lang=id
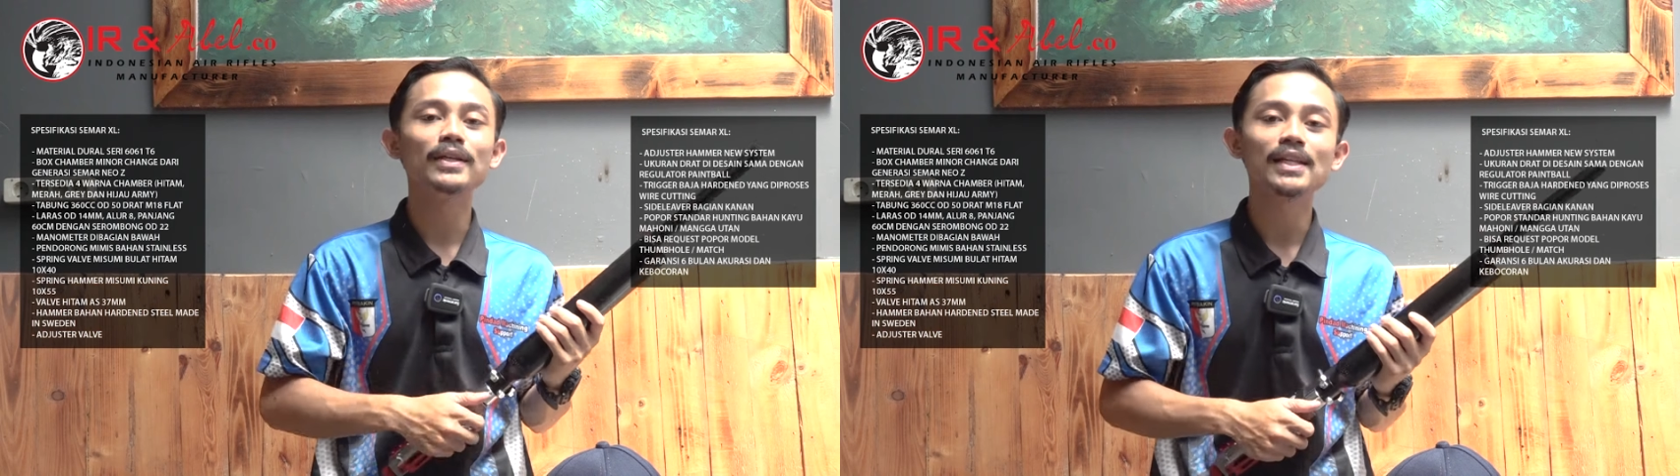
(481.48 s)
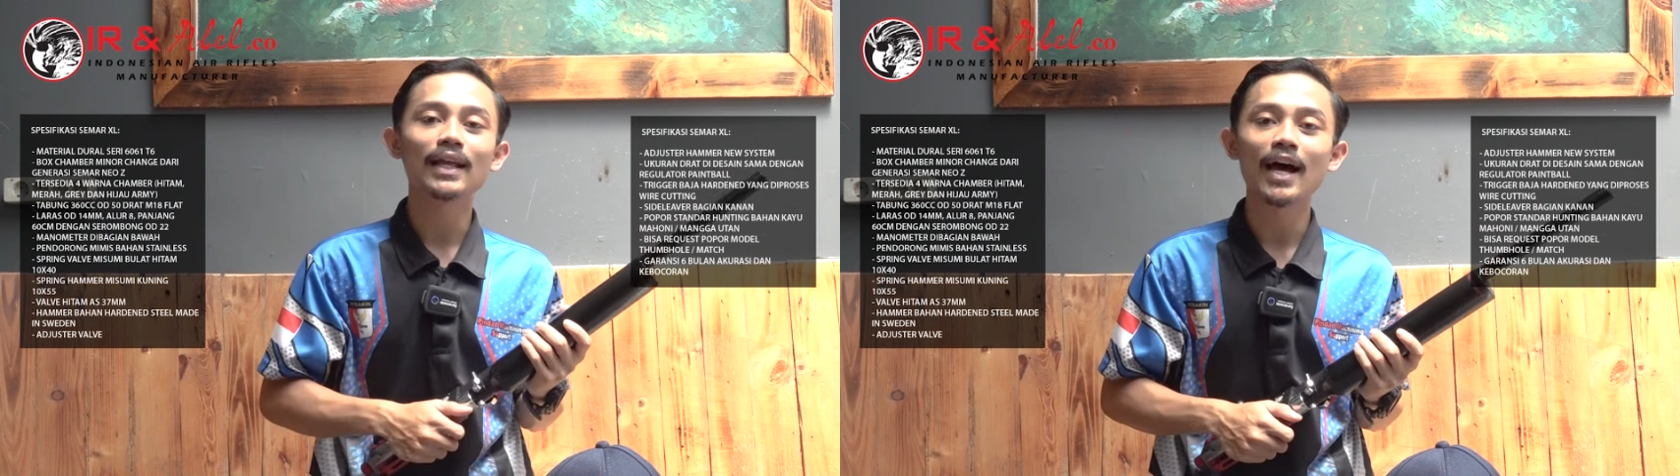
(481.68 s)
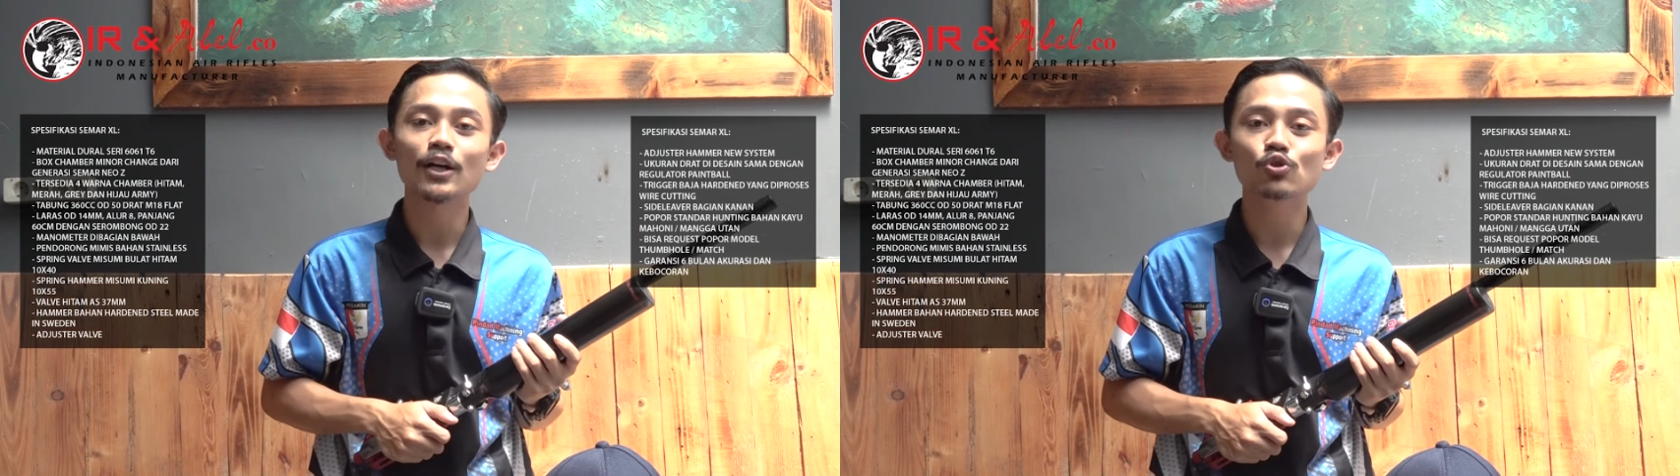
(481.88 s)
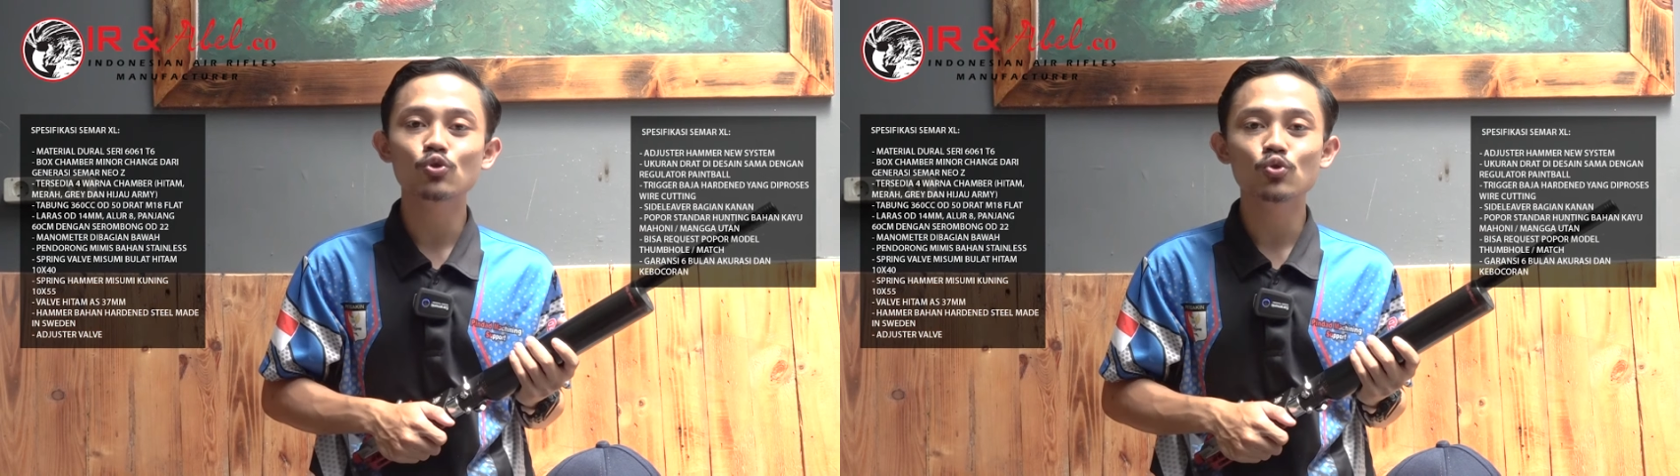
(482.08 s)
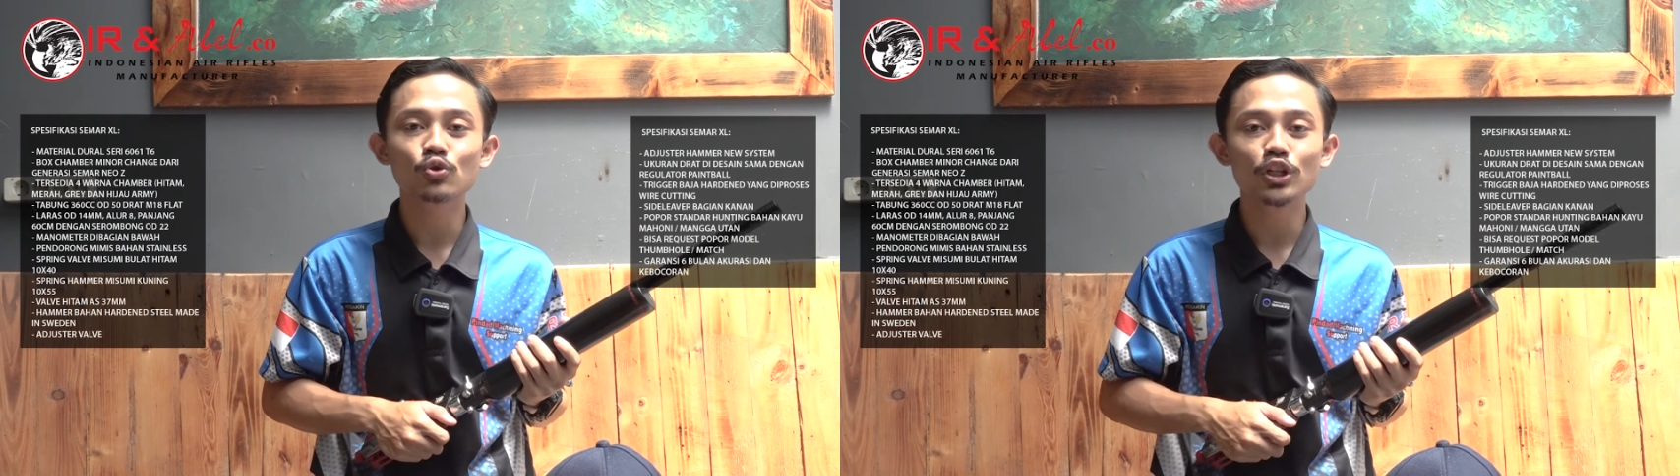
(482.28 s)
bisa
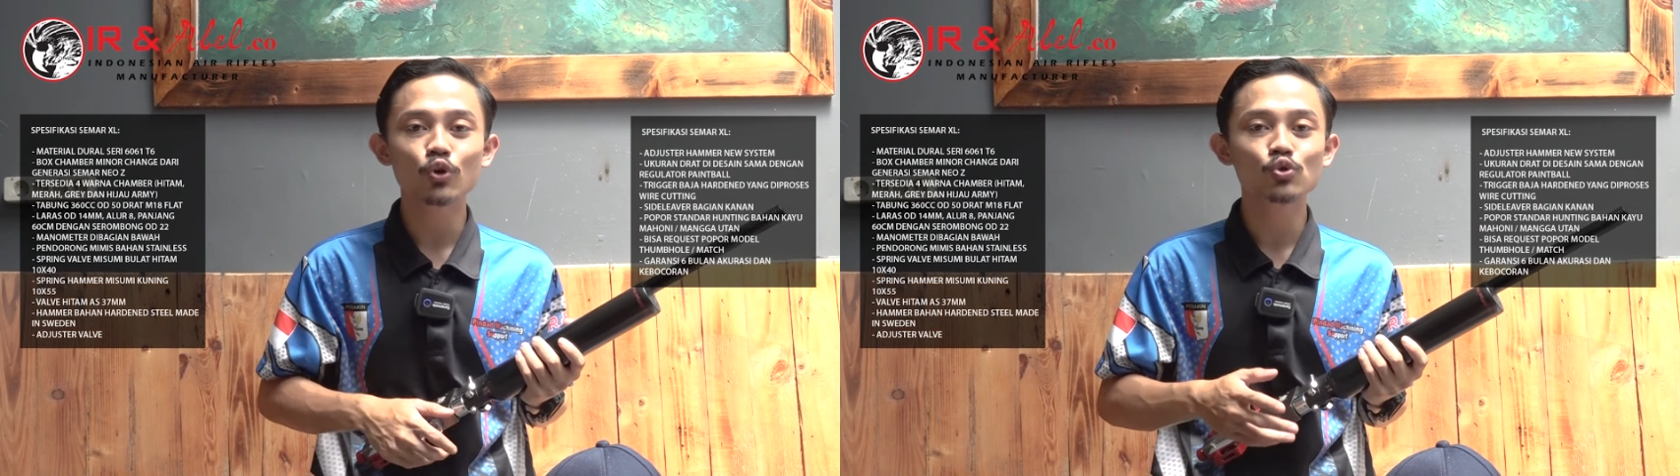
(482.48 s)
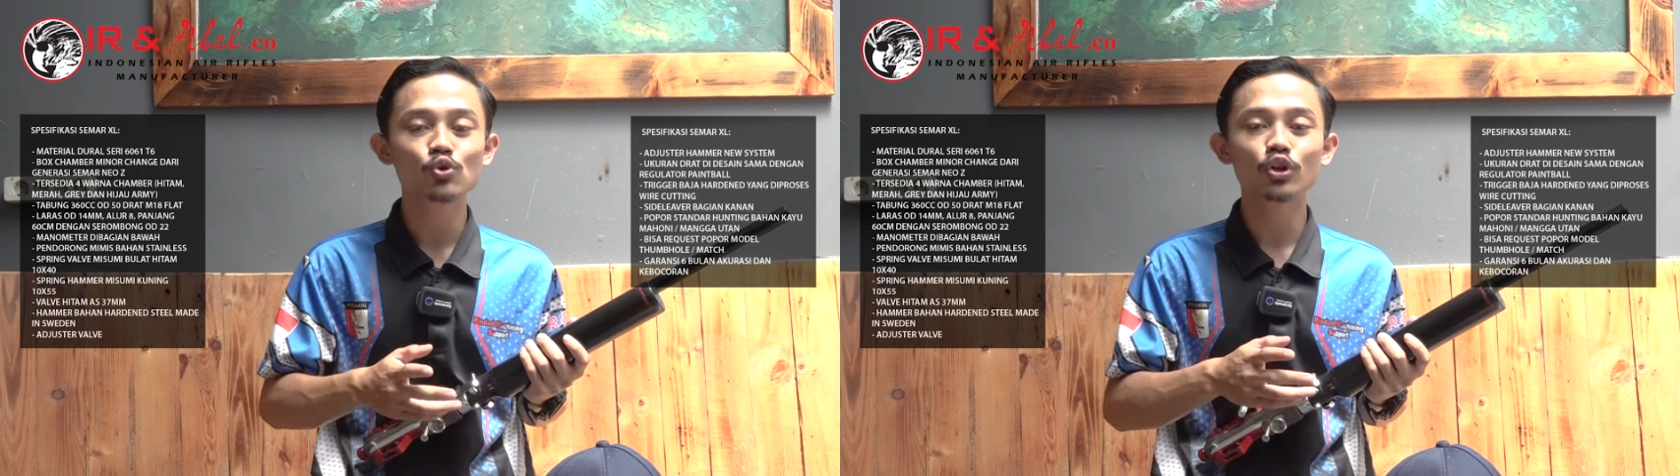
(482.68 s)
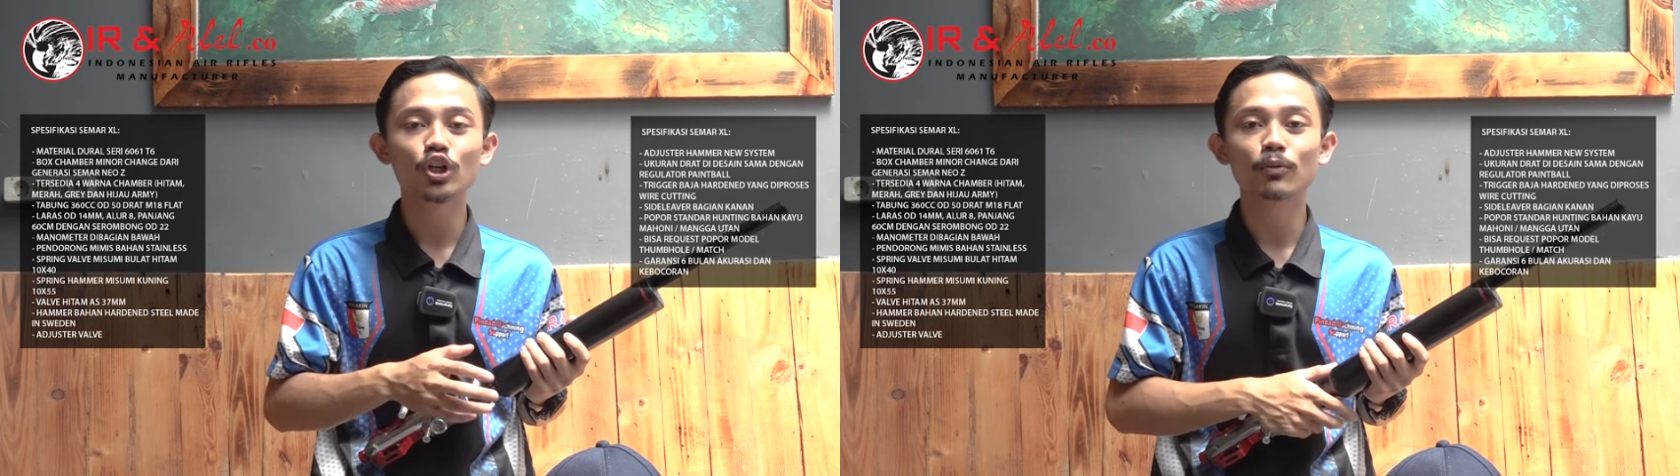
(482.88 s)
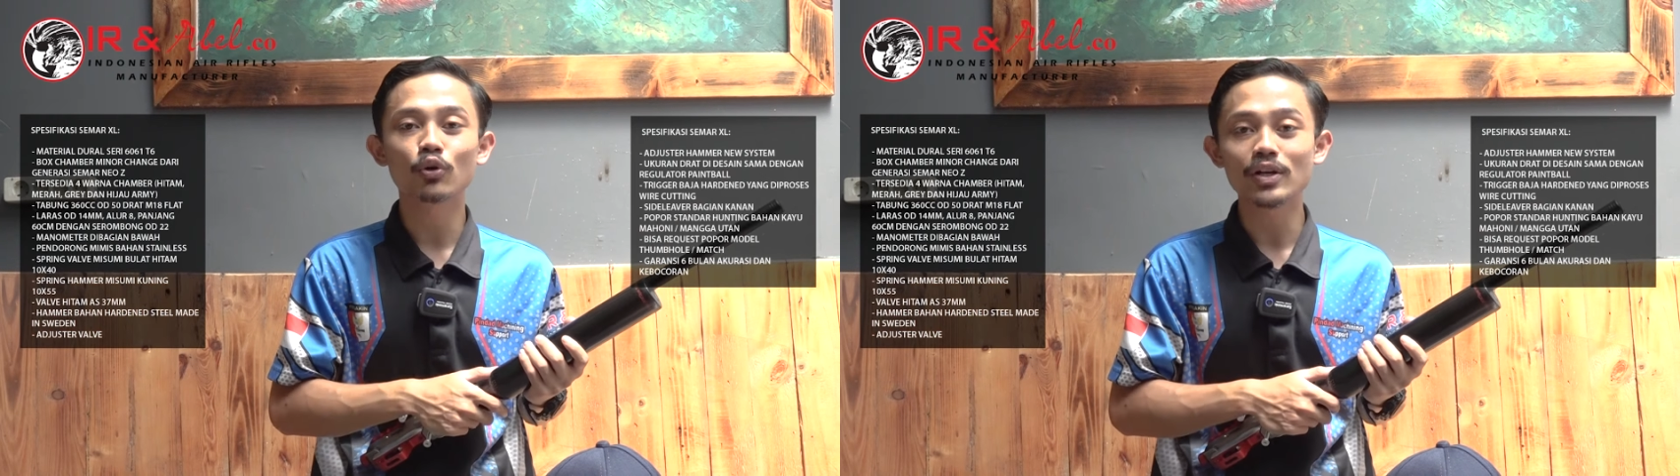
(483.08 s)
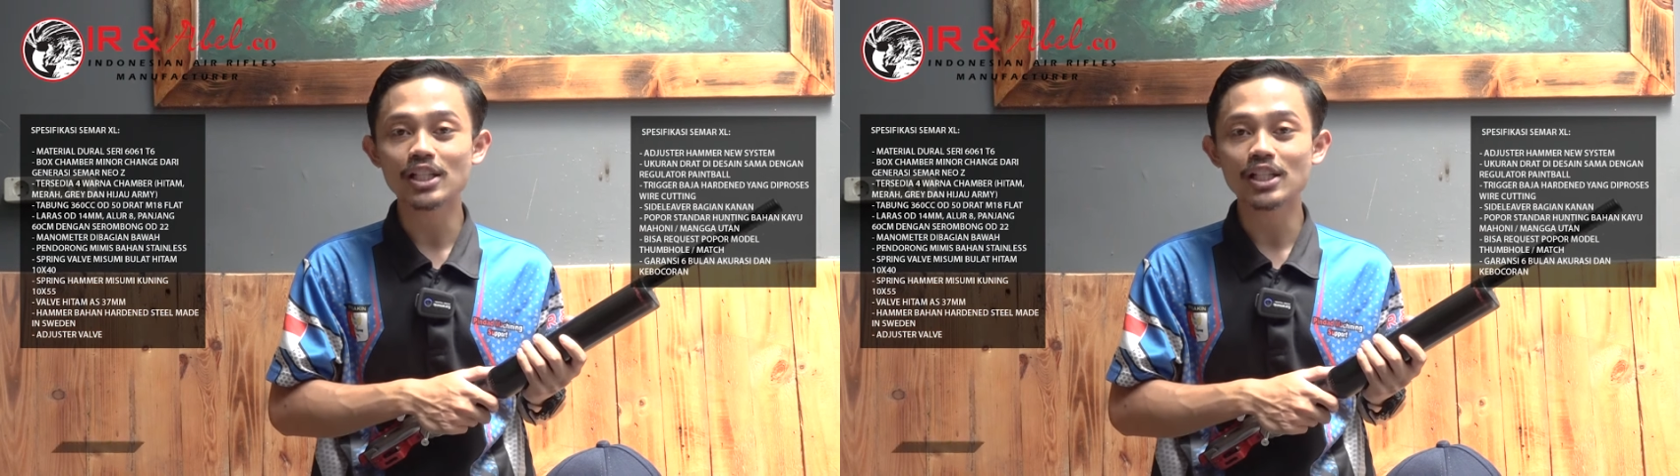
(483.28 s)
langsung dikunjungi nomor